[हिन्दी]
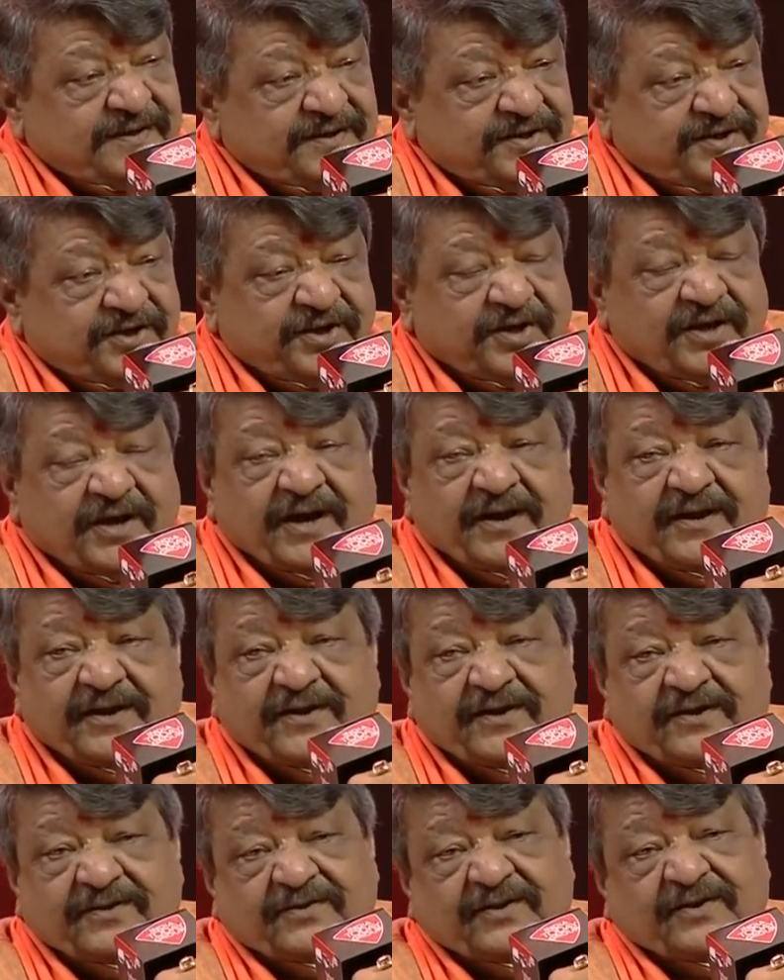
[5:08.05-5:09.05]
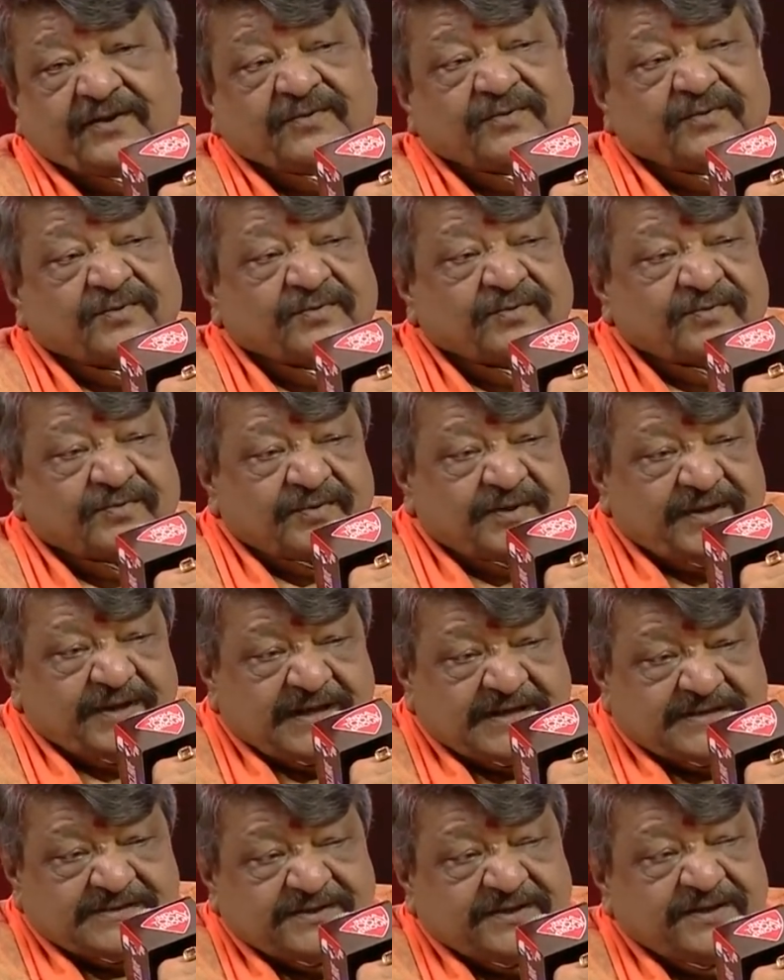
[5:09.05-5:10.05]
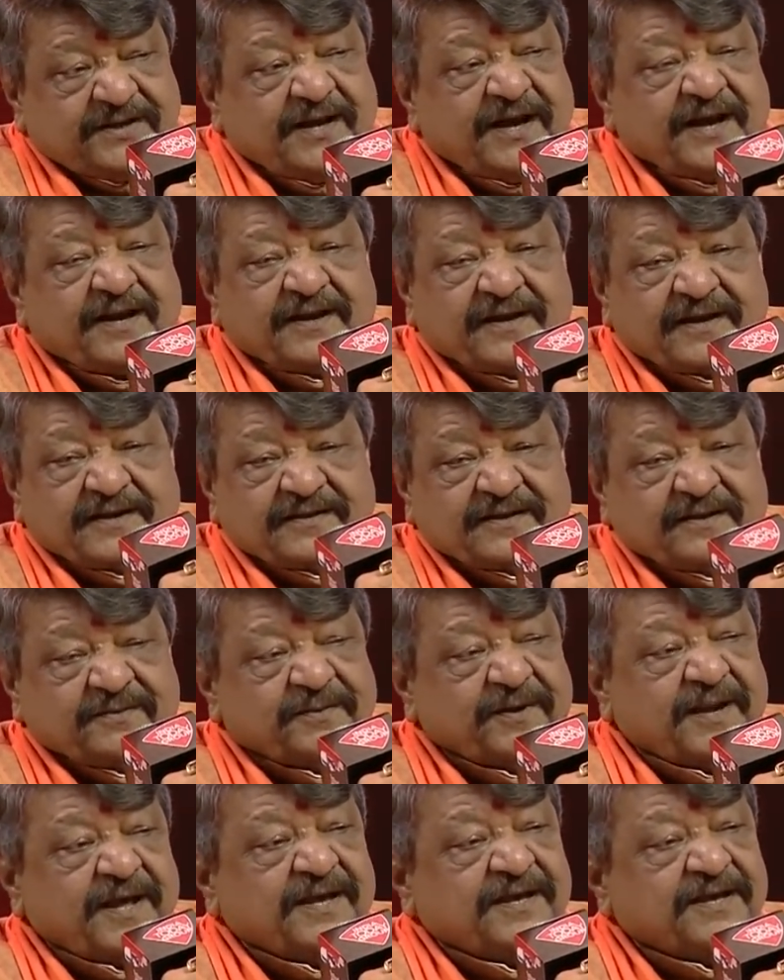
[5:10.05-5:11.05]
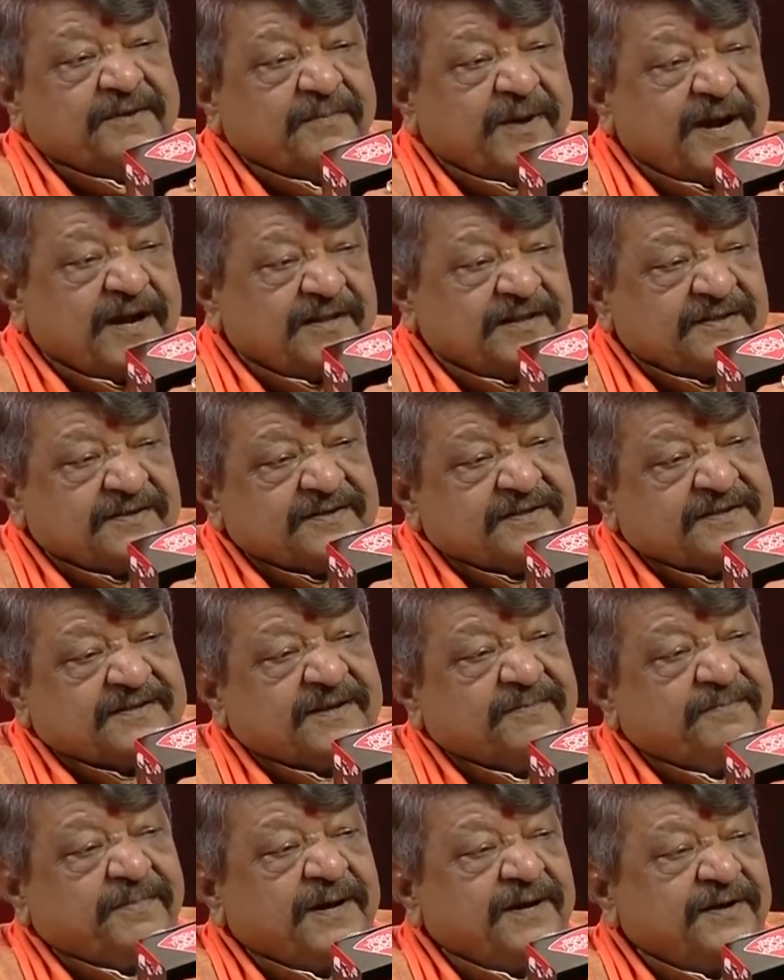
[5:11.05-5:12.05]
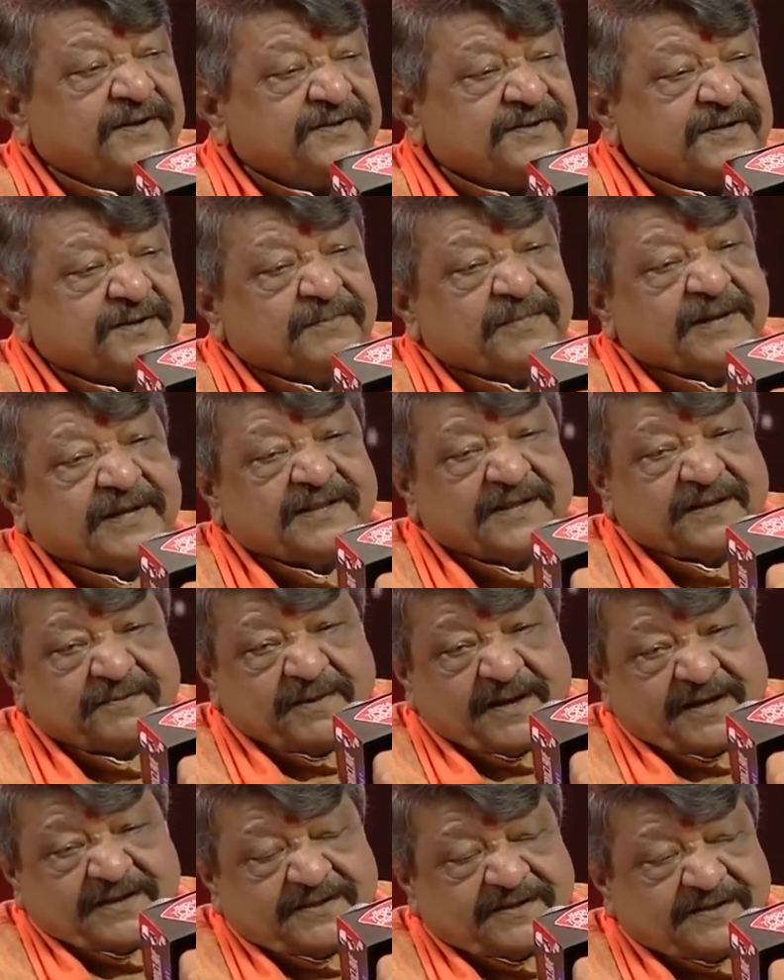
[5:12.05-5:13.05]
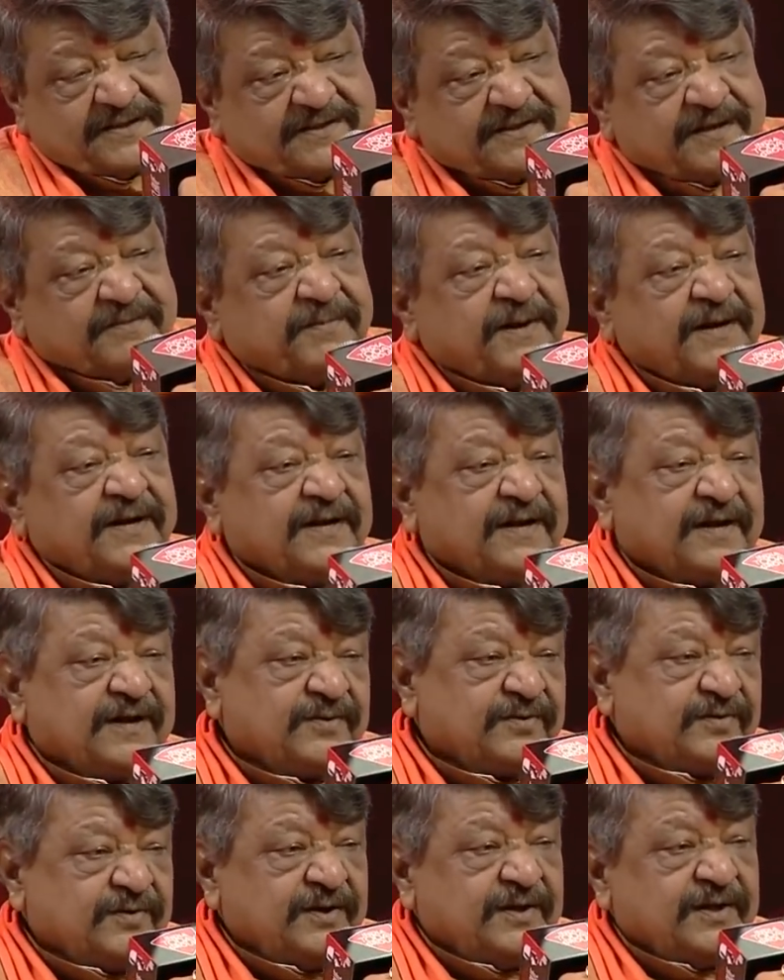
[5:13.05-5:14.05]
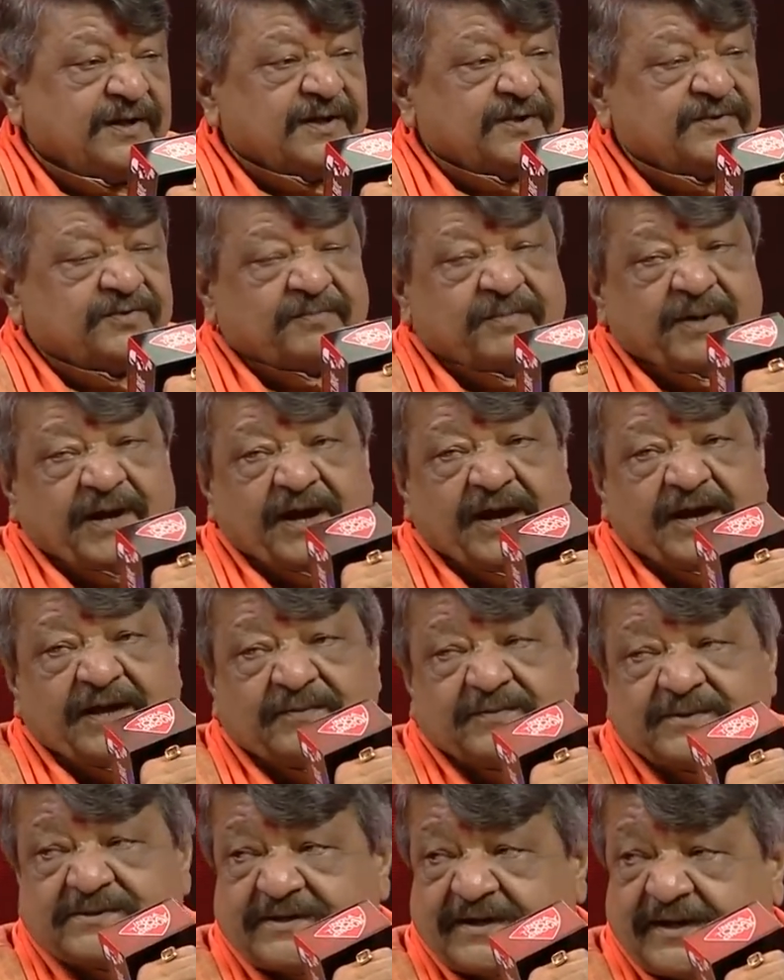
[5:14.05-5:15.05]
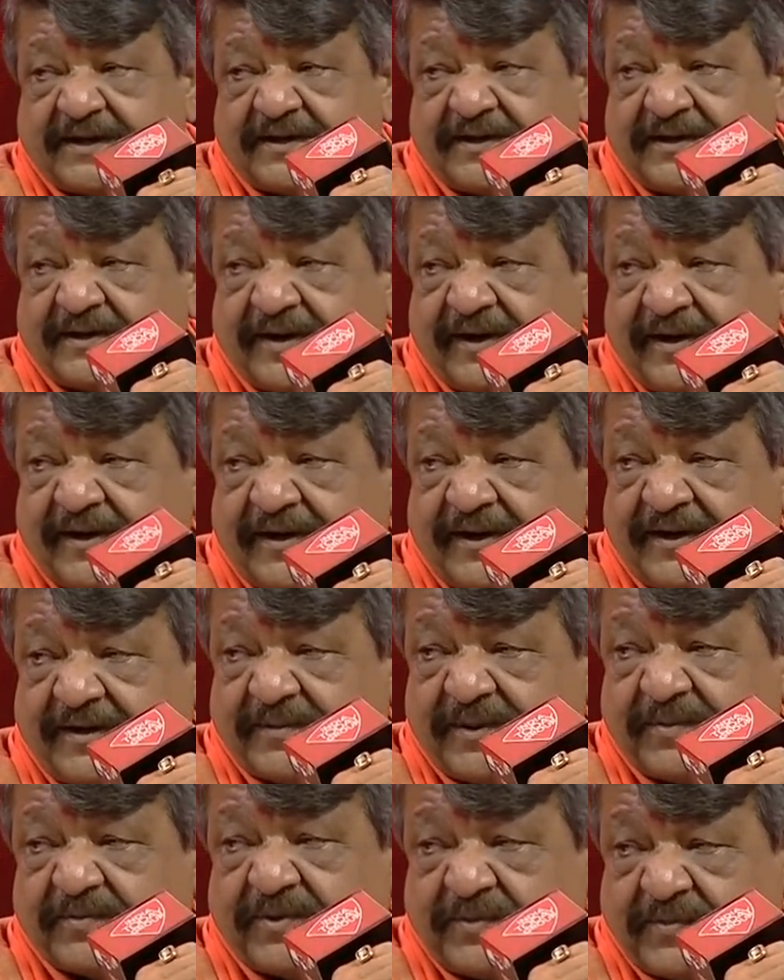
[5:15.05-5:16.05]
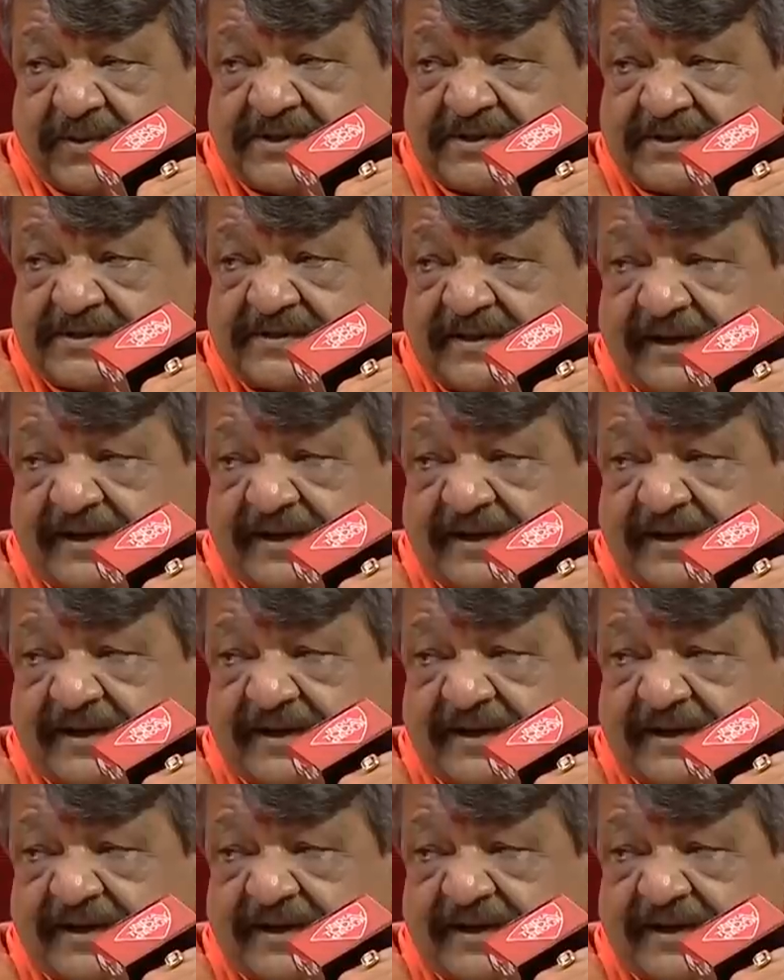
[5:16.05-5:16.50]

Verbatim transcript: एक एक कार्यकर्ता को ऐसे ही कार्यकर्ता बनाए कि भारतीय जनता पार्टी जन्म लेते ही भारतीय जनता पार्टी का हो तो बंगाल में संगठन खड़ा करने में हमको 25